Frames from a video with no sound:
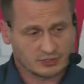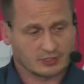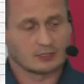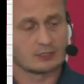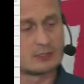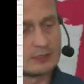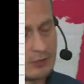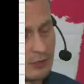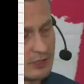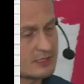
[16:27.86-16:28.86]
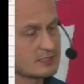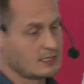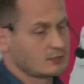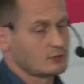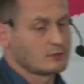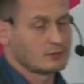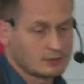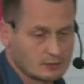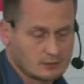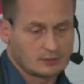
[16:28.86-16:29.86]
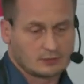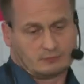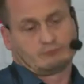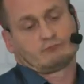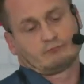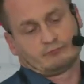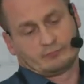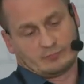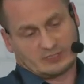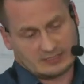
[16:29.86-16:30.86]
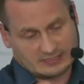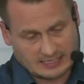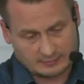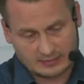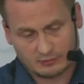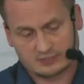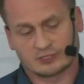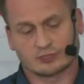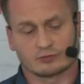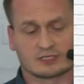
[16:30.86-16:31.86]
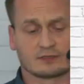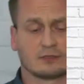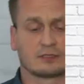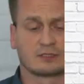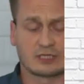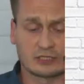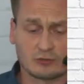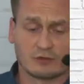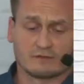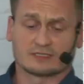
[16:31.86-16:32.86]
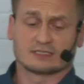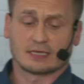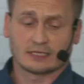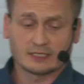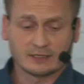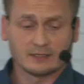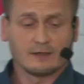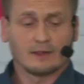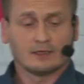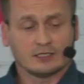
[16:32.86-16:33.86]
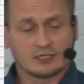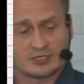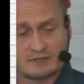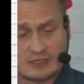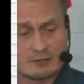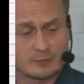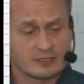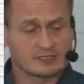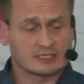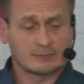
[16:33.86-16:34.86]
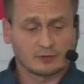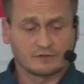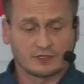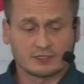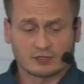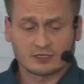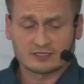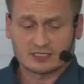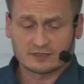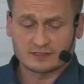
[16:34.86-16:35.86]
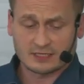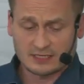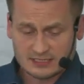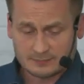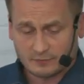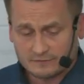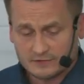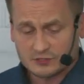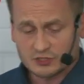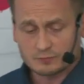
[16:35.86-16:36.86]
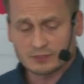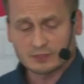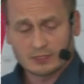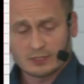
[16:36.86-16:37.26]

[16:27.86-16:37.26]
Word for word: że e, orkiestrator e, e, zabrał, zaczął skedzulować zadanie. Jeżeli wydamy polecenie po chwili Docker Service LS, powinniśmy